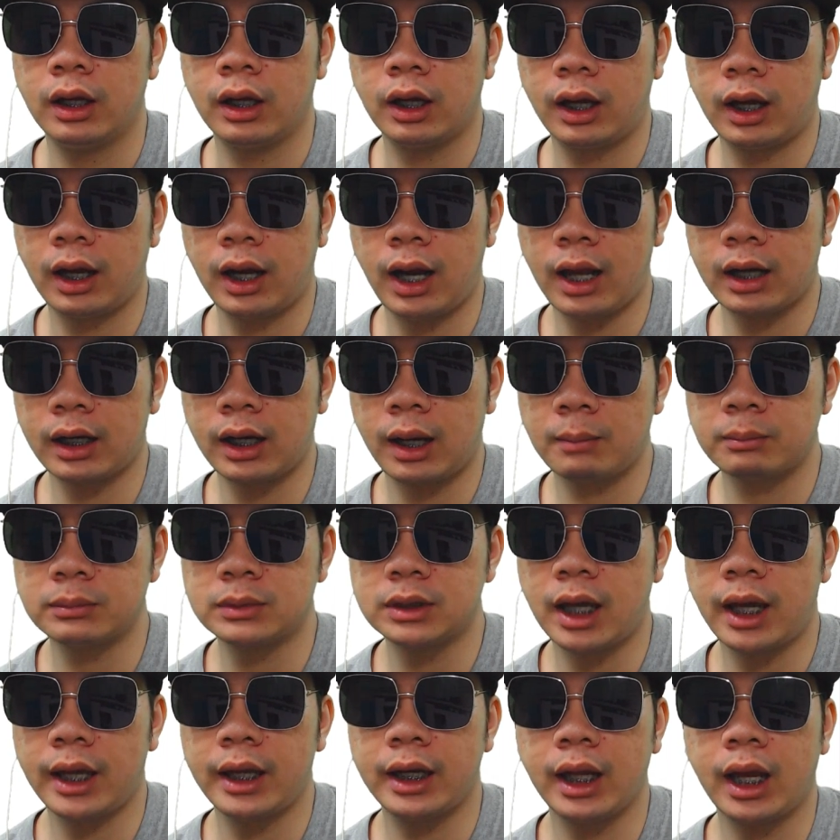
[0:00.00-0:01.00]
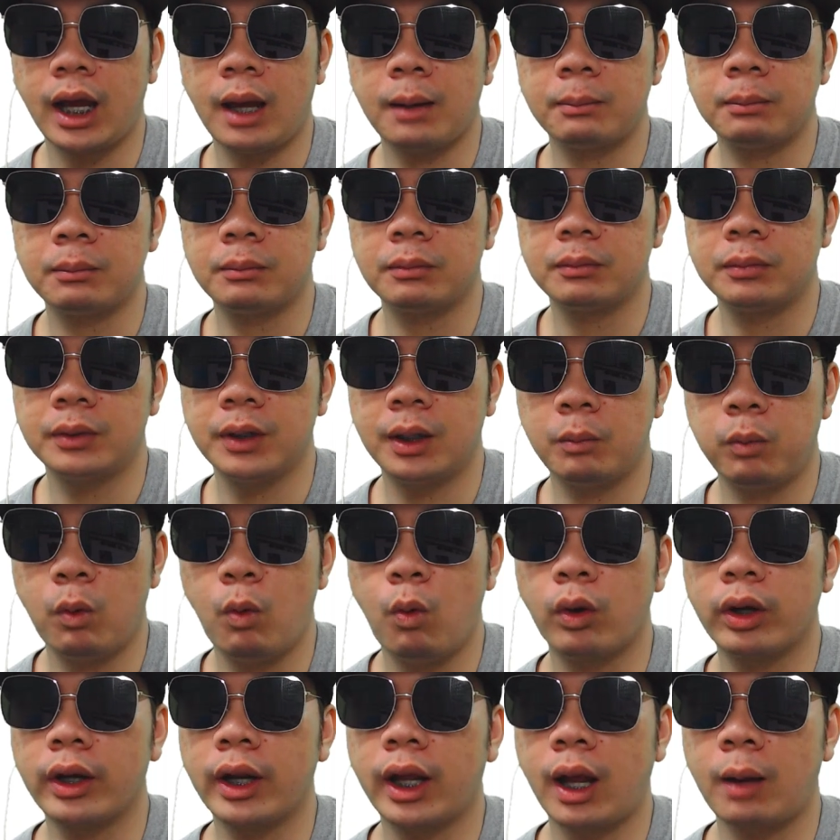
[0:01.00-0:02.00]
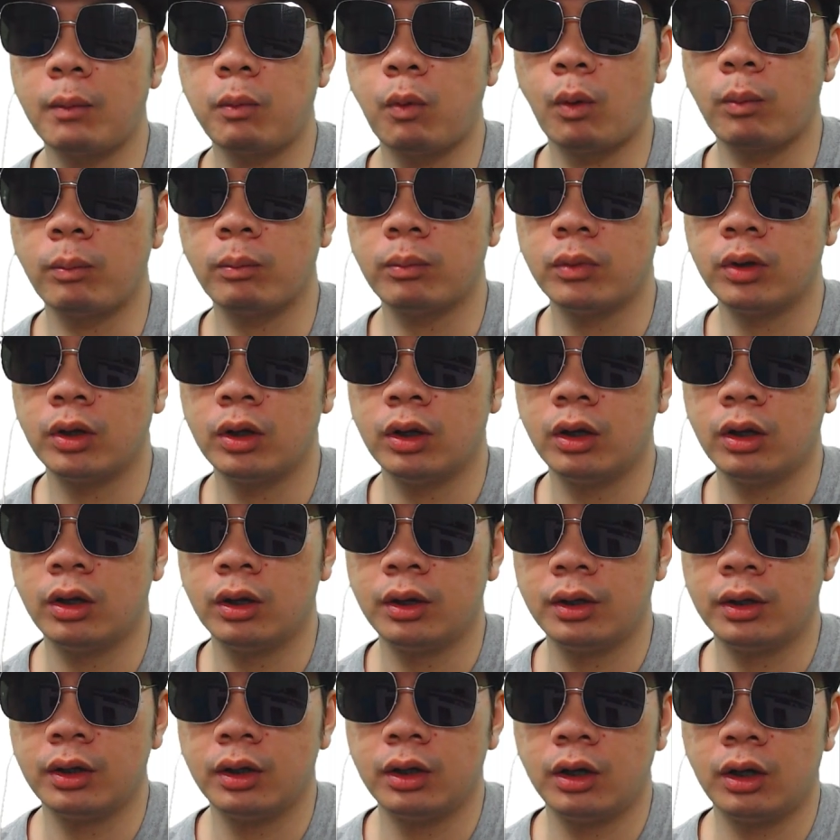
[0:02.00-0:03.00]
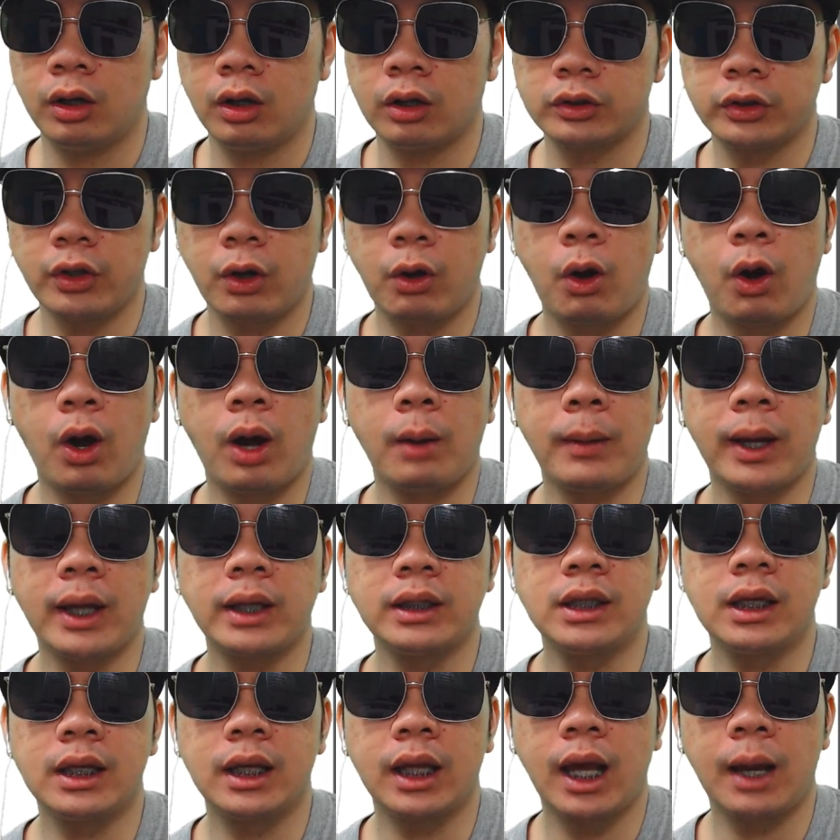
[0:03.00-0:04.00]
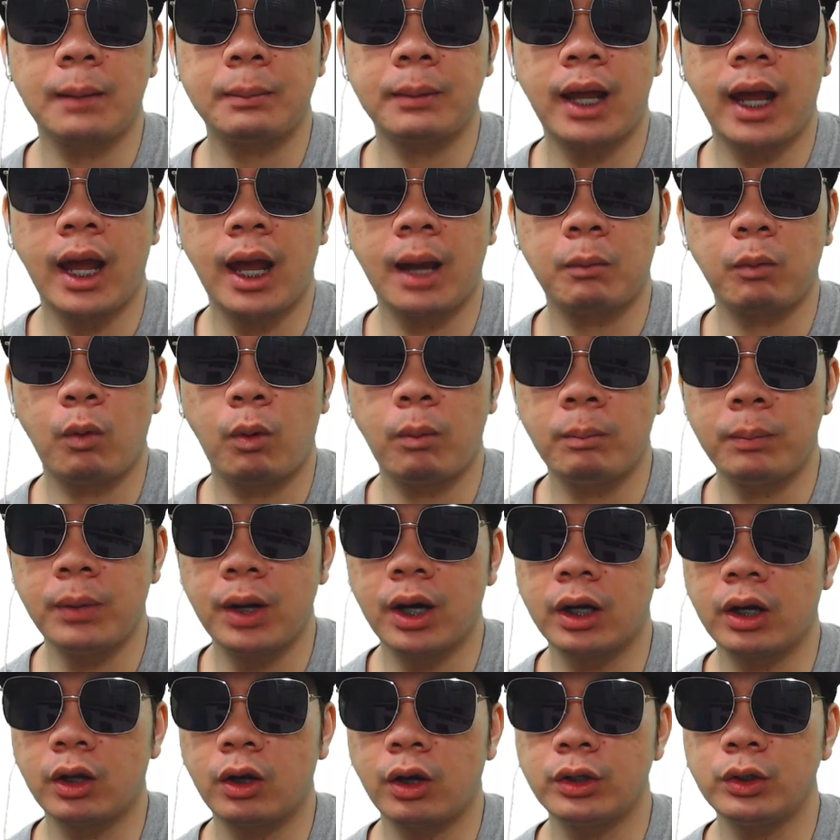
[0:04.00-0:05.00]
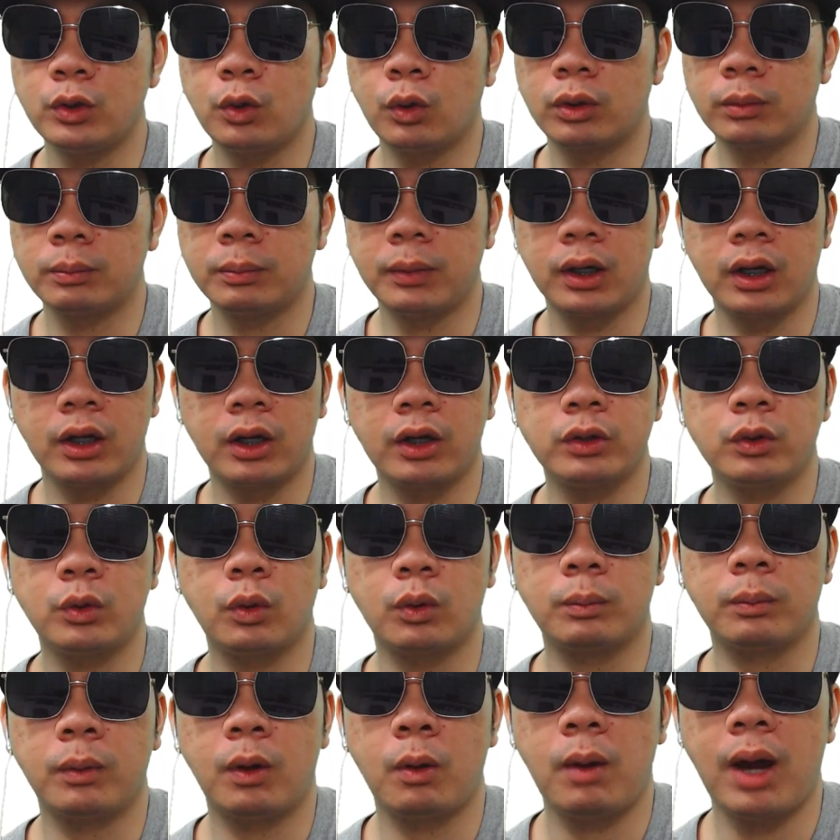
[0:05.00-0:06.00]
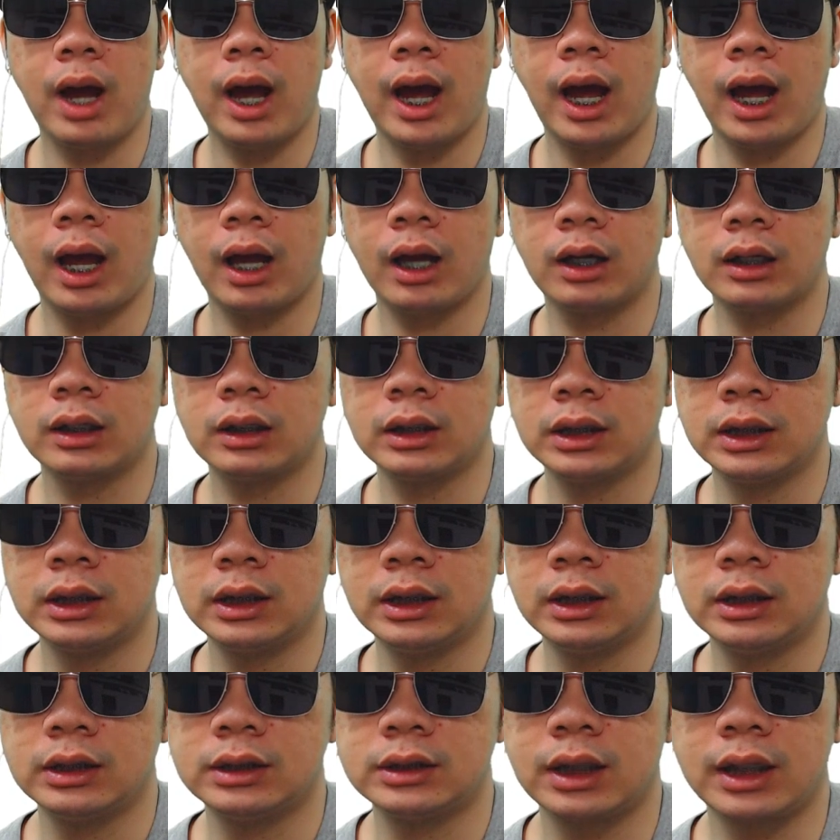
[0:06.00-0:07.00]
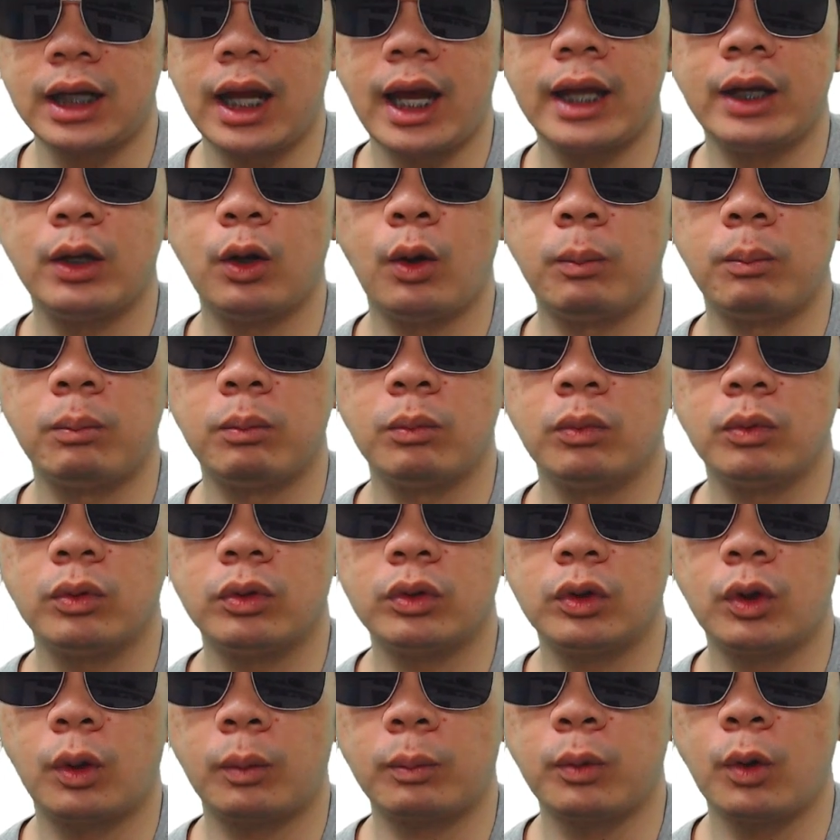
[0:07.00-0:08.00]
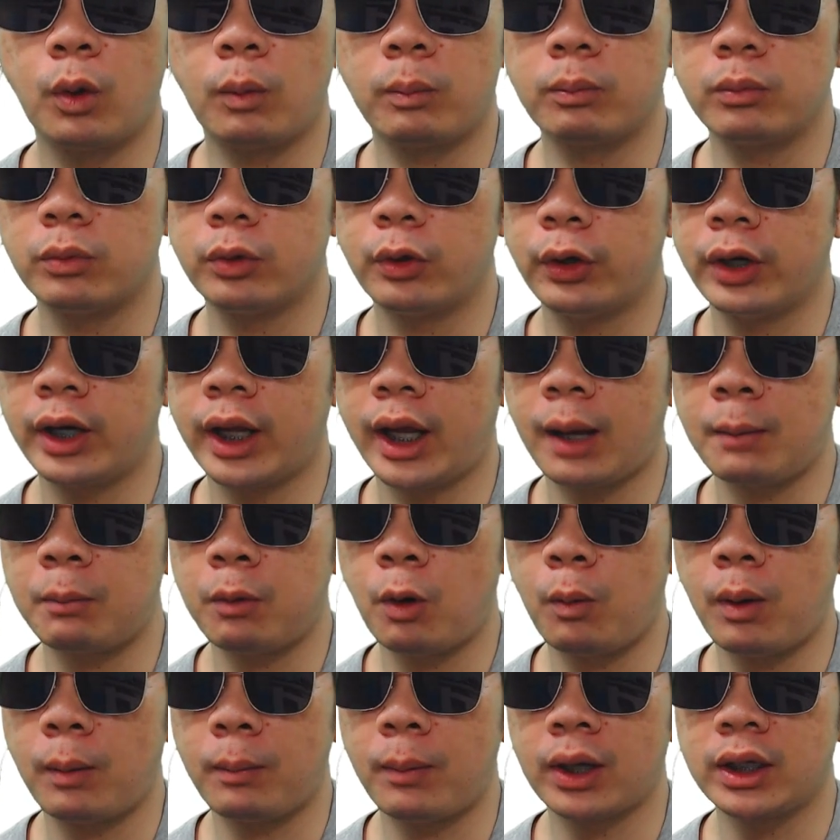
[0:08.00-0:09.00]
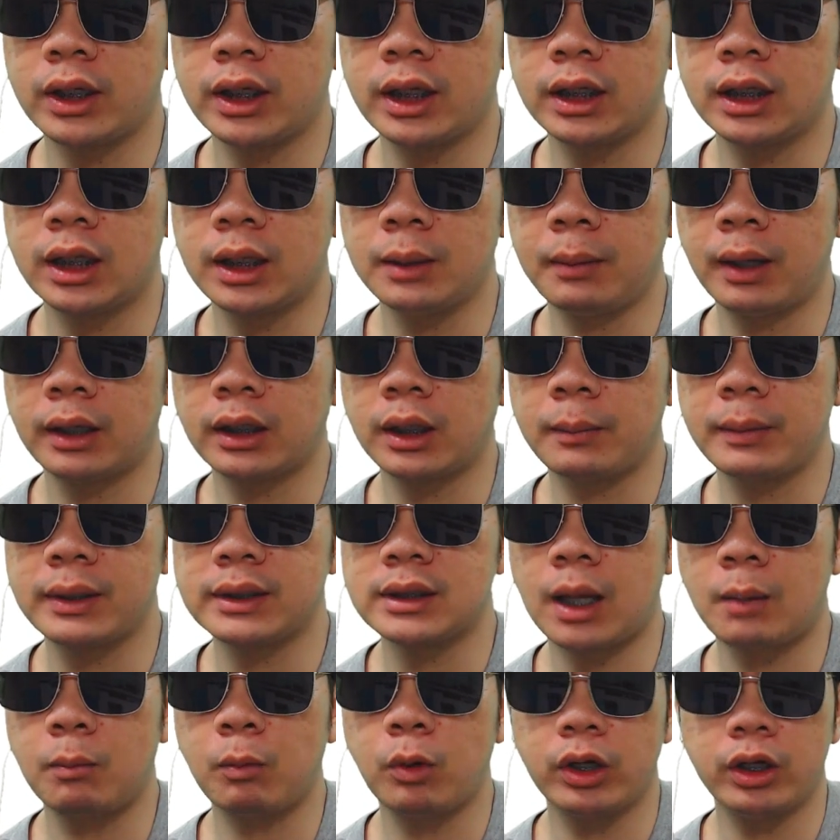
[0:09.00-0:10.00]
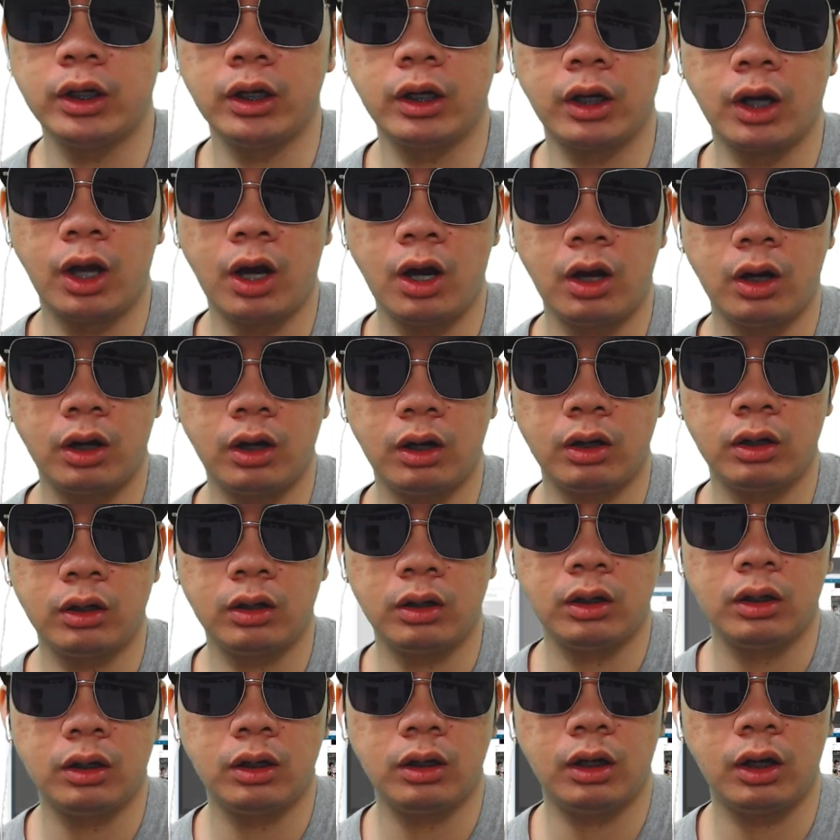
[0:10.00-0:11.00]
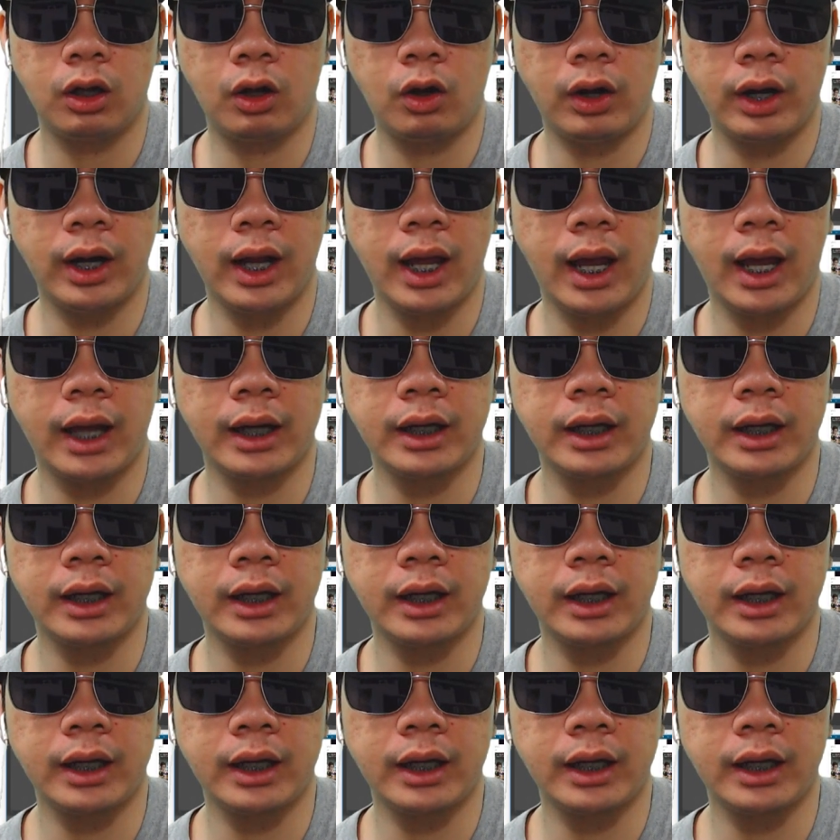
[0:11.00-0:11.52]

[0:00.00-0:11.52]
กำลังทำใจนะครับ เพื่อพูดนะครับ ผม ต้องขออภัยจริงนะครับถ้าหากผมเปิดแล้วก็หยุดเปิดแล้วก็หยุด เพราะว่าจะได้หลบหลบหลบด้วยนะครับเพราะว่าบางทีคลิปอาจจะไปซ้ำคนอื่นเนาะแล้วก็หน้าที่